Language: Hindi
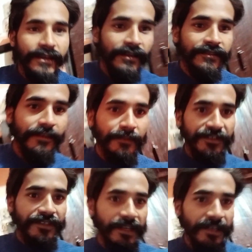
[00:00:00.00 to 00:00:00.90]
गाइस
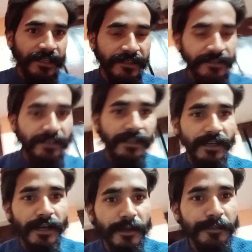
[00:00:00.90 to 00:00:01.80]
नमस्कार कैसे हैं
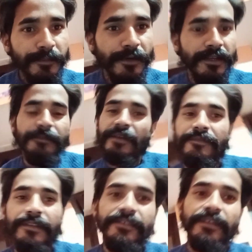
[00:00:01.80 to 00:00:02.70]
आप और एक बार
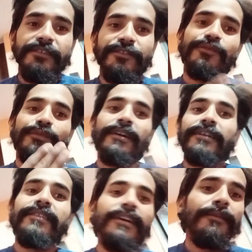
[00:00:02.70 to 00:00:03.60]
फिर से
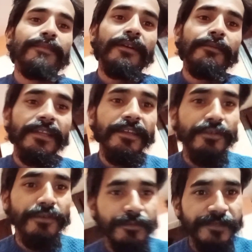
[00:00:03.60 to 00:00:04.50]
स्वागत है आपका मेरे
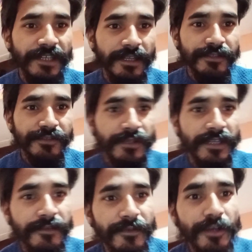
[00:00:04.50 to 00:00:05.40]
यूट्यूब चैनल
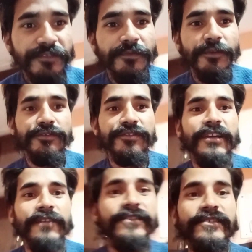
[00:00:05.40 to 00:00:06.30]
सुखी व्लॉग्स
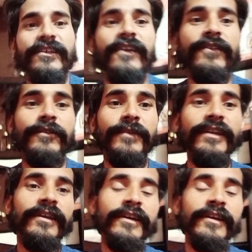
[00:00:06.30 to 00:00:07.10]
477 में